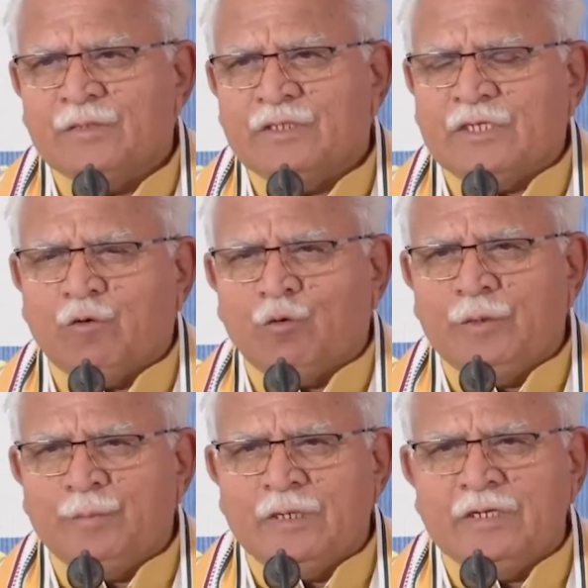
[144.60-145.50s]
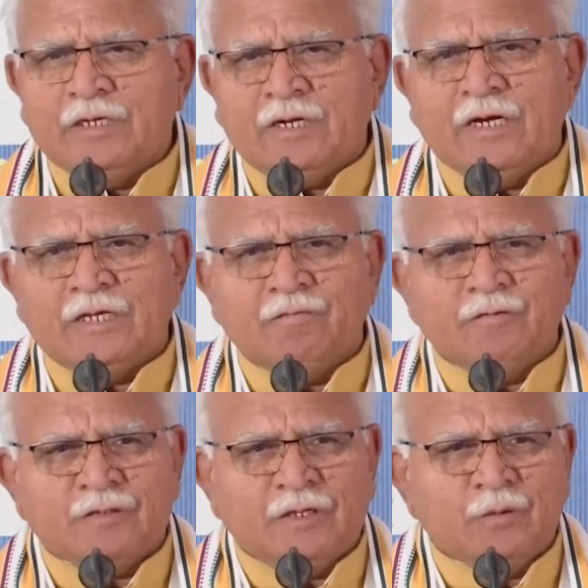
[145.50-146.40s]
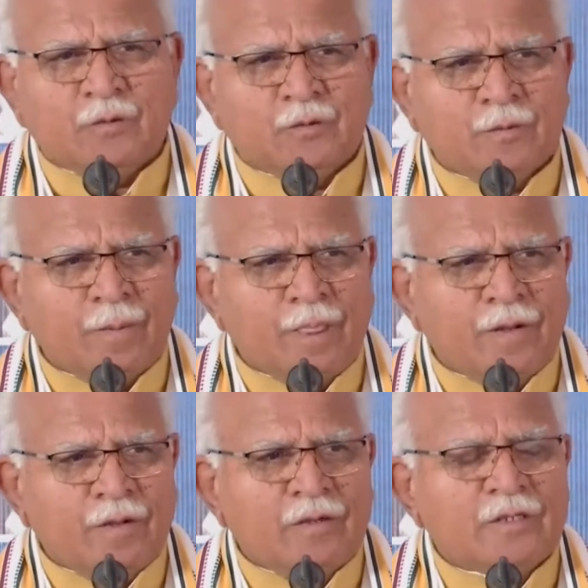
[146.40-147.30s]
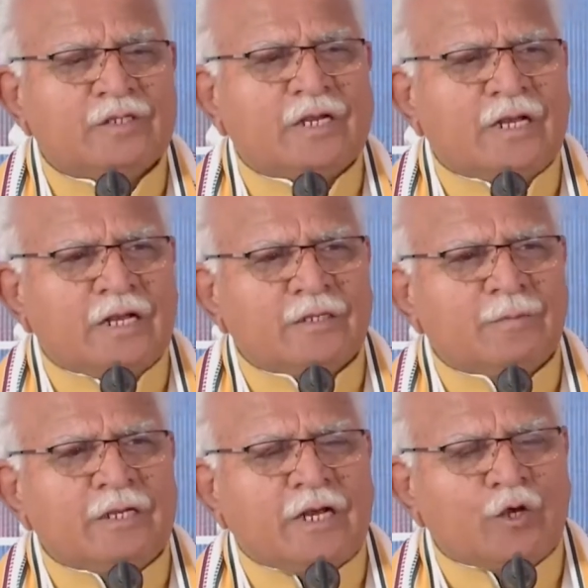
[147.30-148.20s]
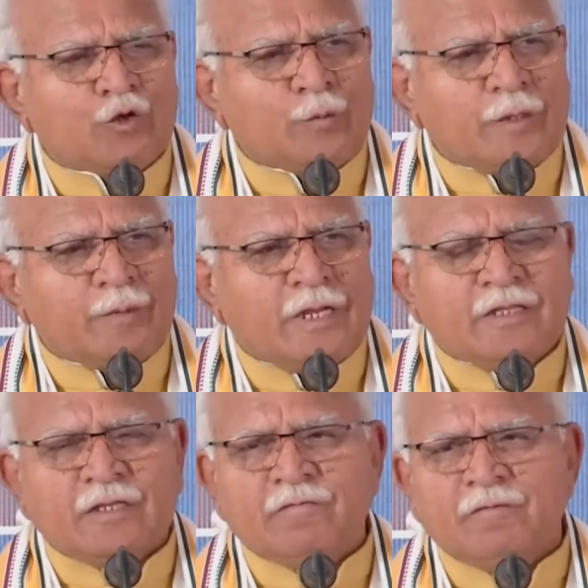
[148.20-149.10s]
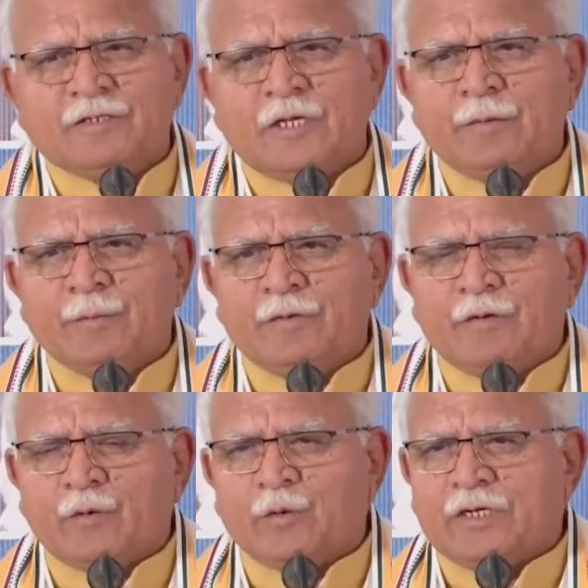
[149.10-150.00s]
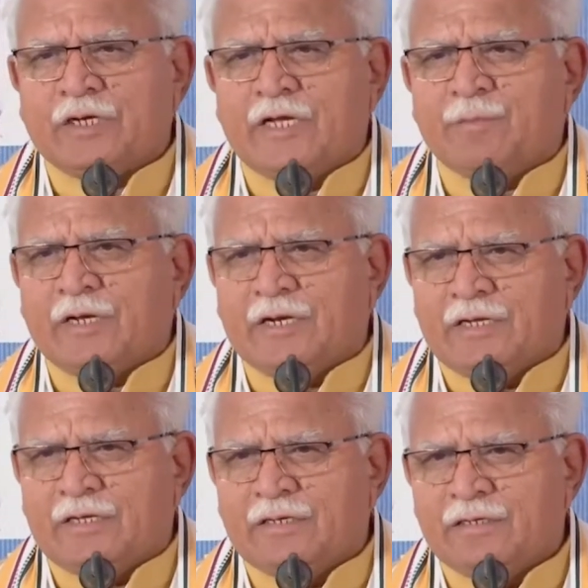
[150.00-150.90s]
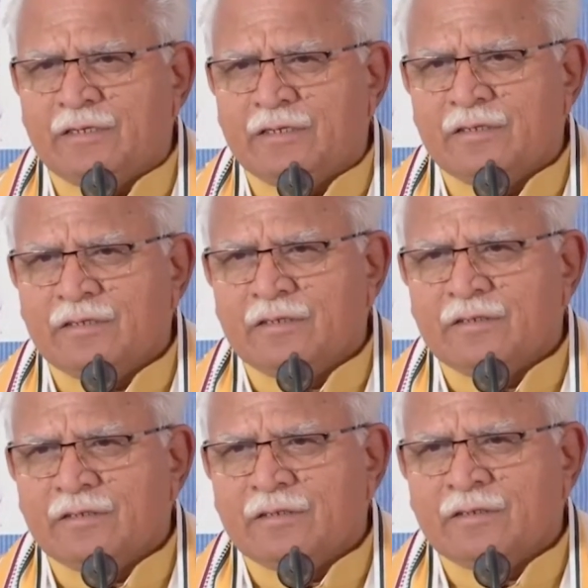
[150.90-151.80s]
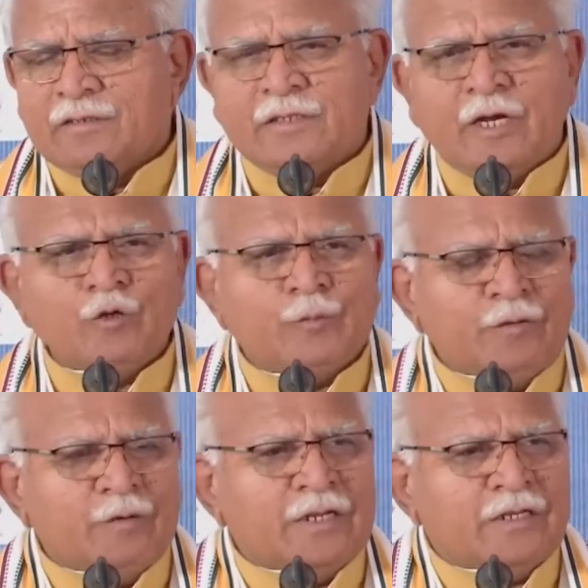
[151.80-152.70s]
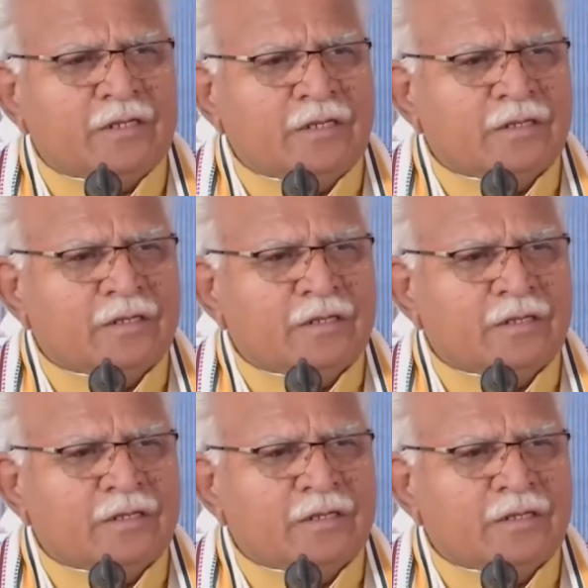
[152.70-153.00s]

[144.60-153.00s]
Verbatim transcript: चाहे वो बीपीएल के कार्ड की व्यवस्था हो चाहे आज हमने आयुष्मान भारत की व्यवस्था में परिवार को एक इकाई माना है चाहे उस परिवार की